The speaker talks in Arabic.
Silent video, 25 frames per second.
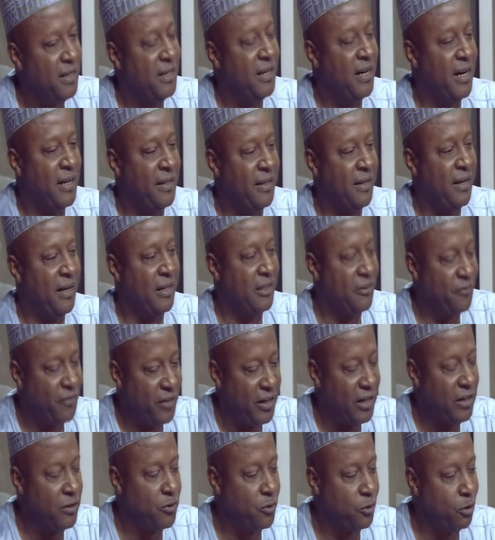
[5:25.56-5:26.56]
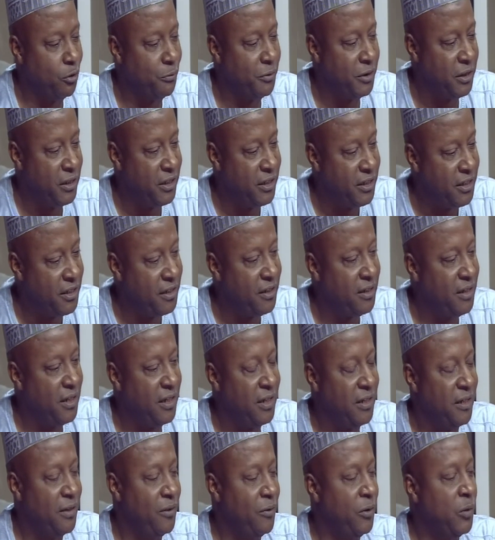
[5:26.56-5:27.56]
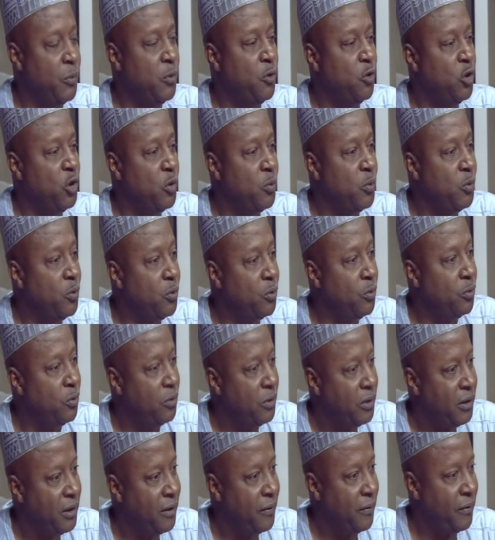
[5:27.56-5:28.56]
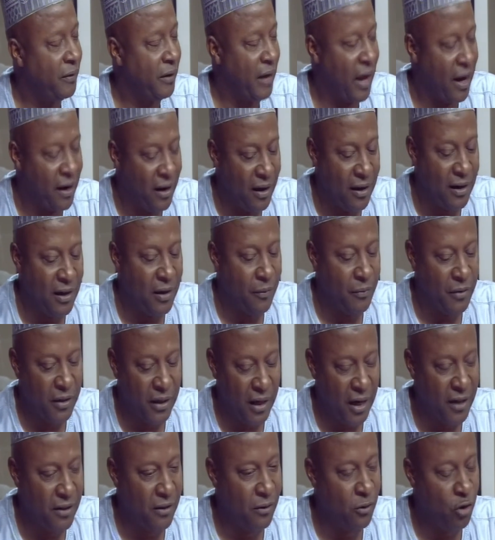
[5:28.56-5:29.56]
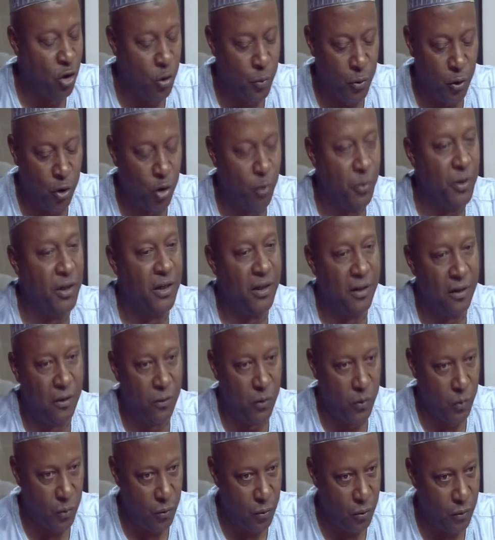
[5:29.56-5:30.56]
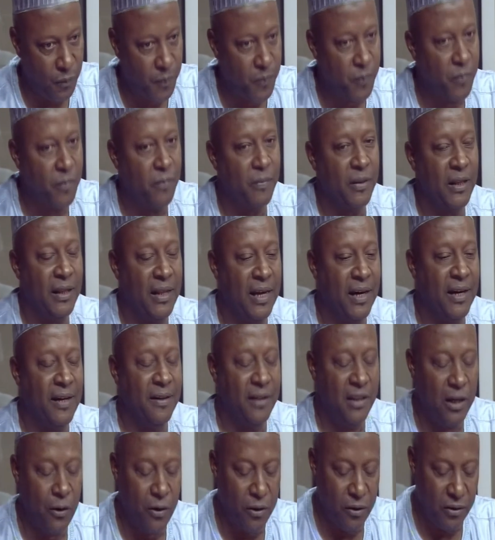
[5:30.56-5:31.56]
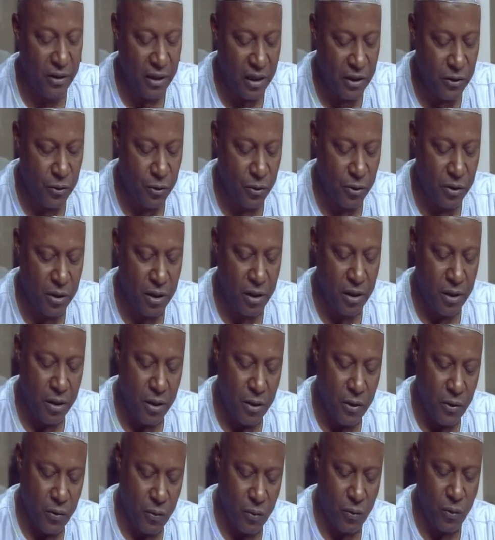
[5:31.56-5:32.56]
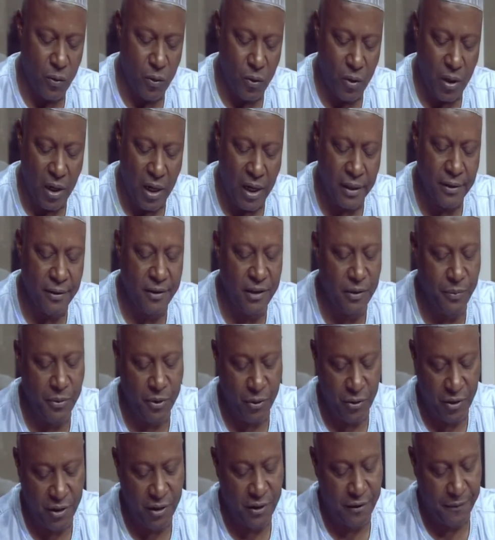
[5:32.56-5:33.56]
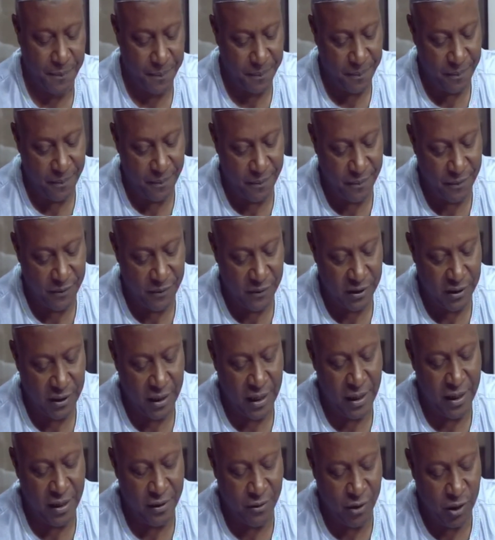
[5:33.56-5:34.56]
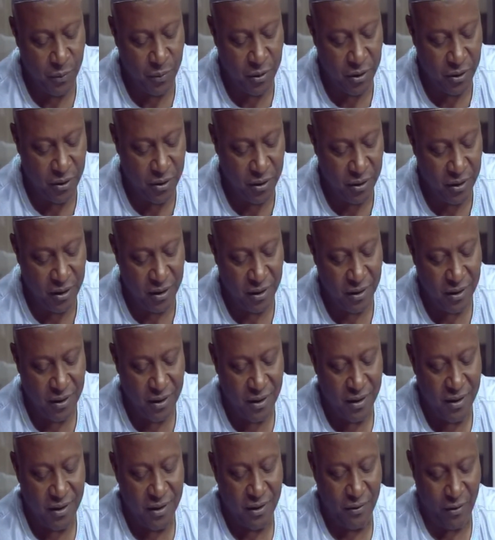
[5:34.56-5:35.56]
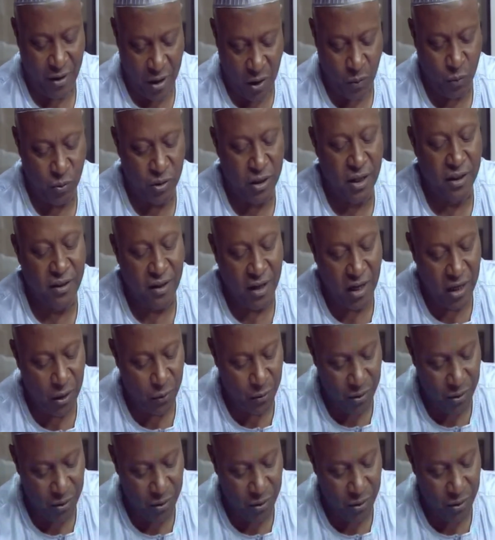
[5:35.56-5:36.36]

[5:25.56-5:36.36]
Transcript: من الاطفال الصغار من الانجيل ده يمشوا يموتوا اقل من يوم يومين كده يموتوا لكن دواء التخصص ده يقول له انتي بيوتيك الانتيبيوتيك مضاد حيوي مضاد حيوي